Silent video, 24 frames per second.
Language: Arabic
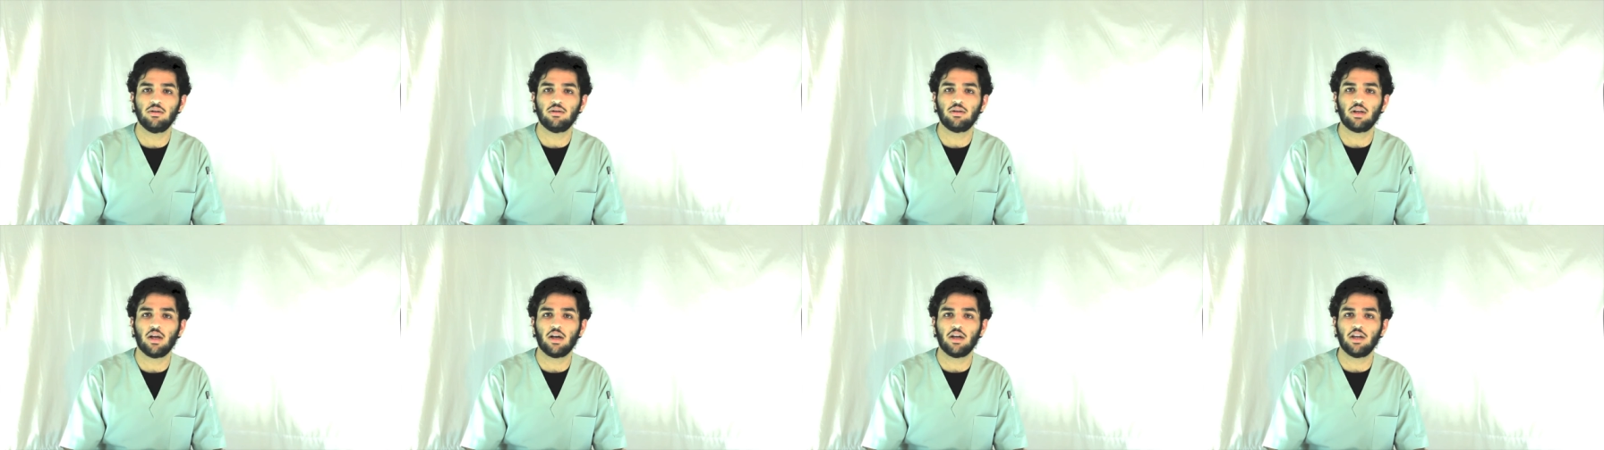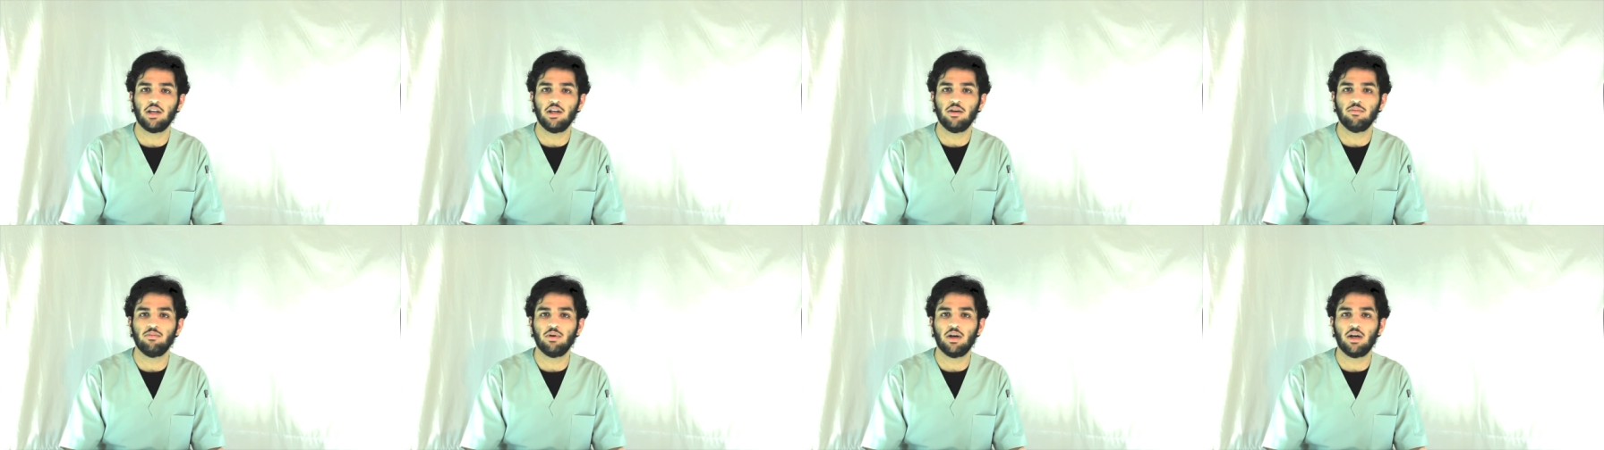
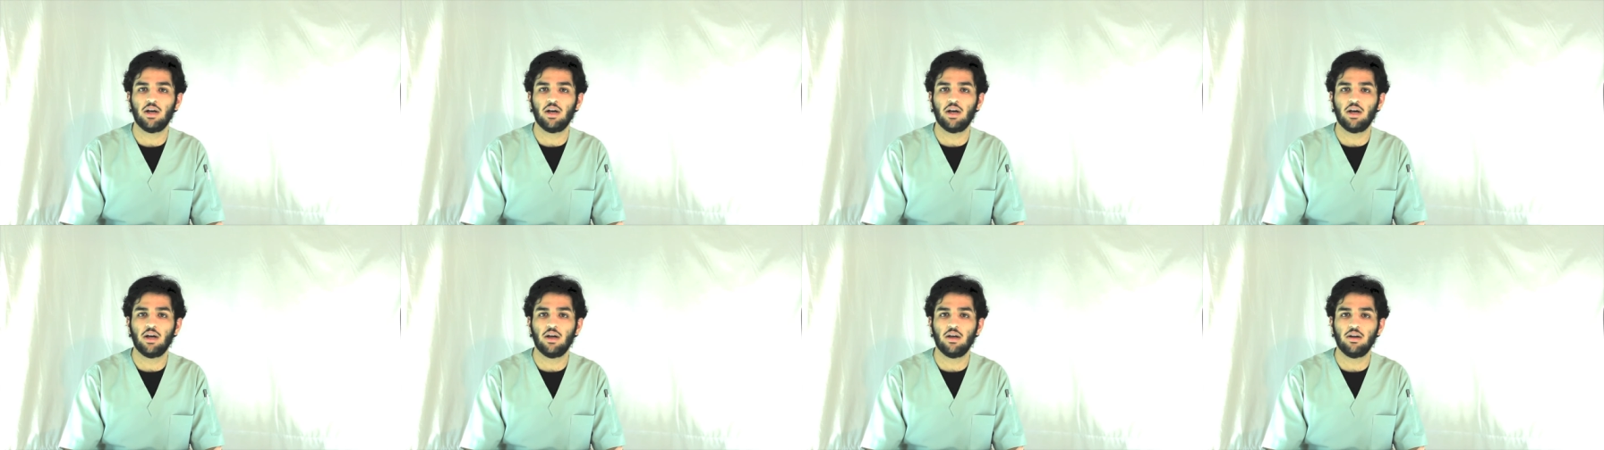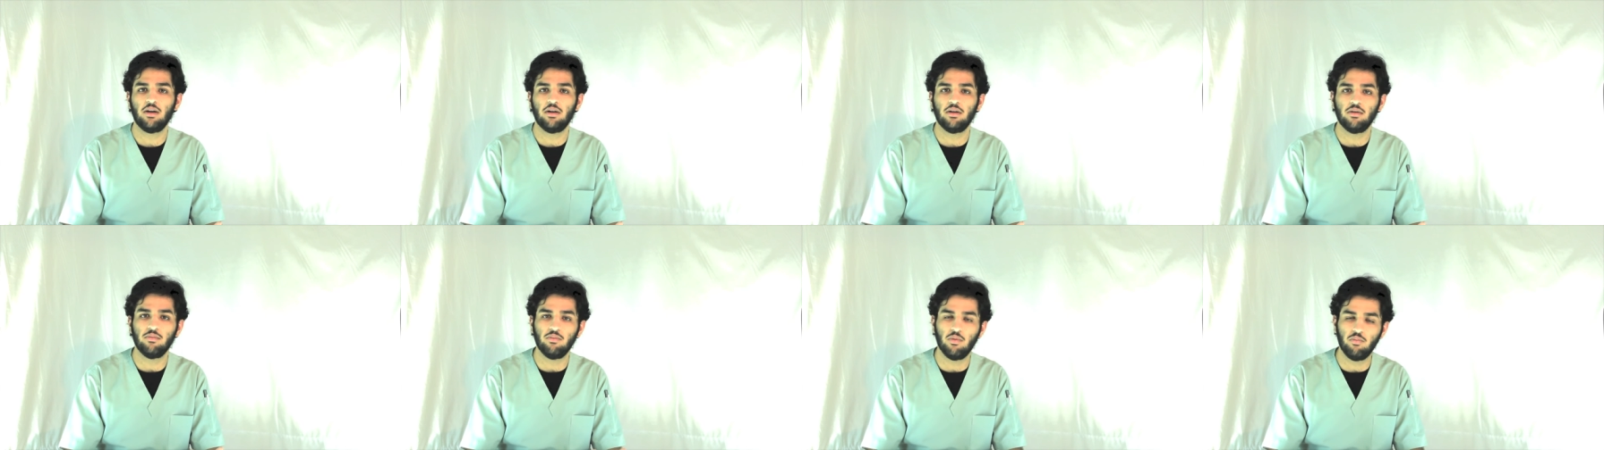تقريبا
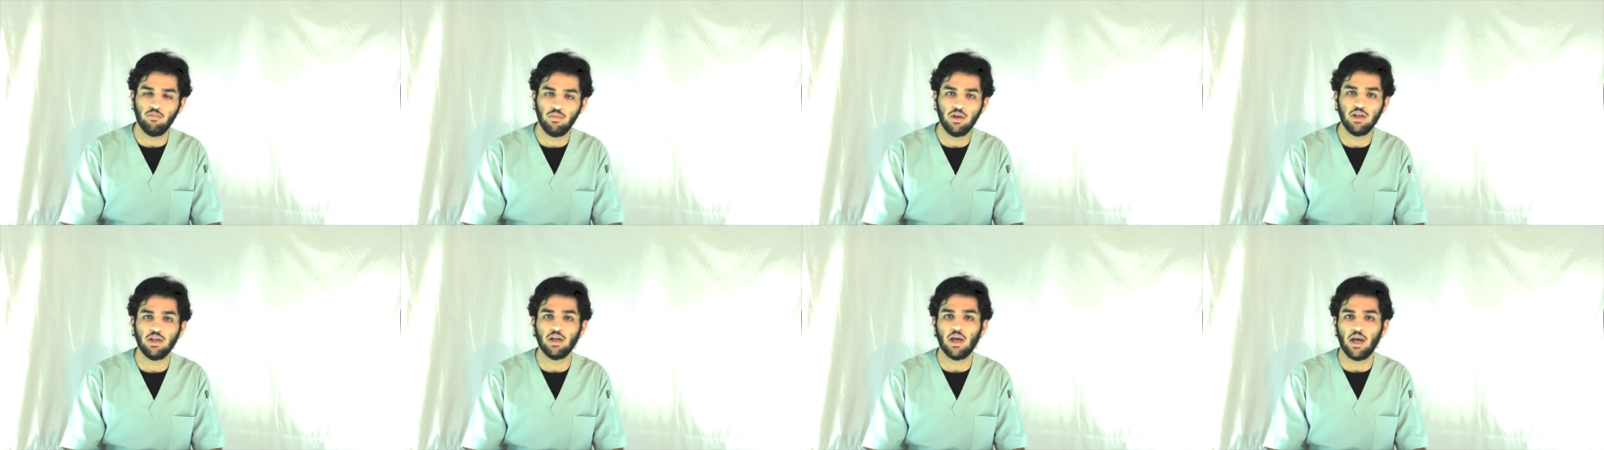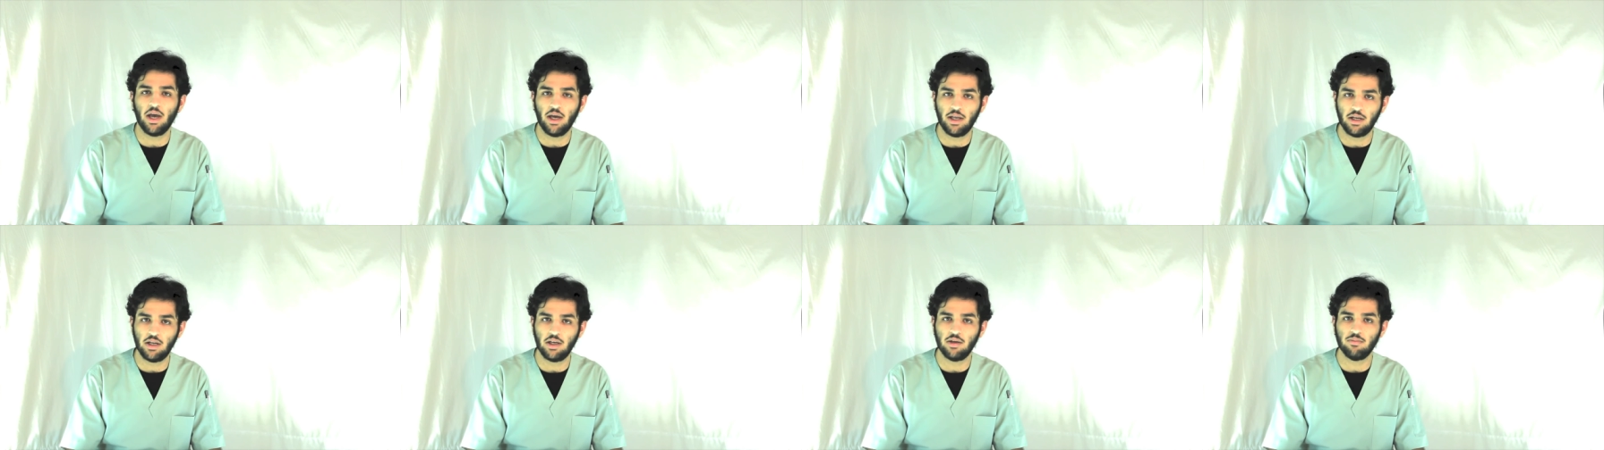من 100
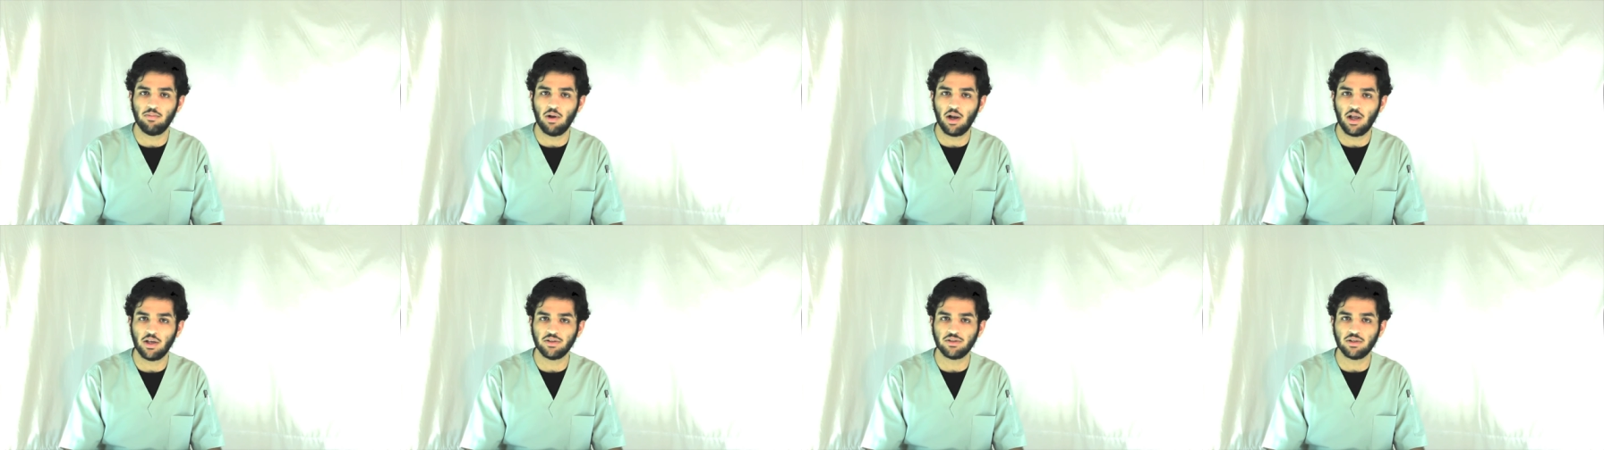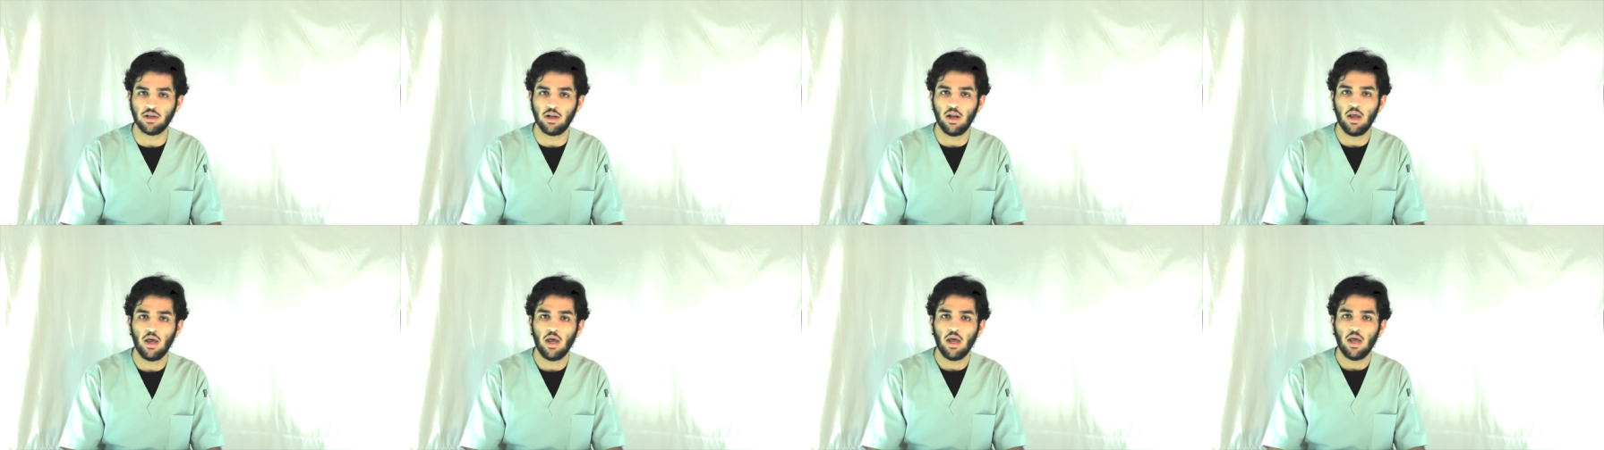يعني هي بلاصه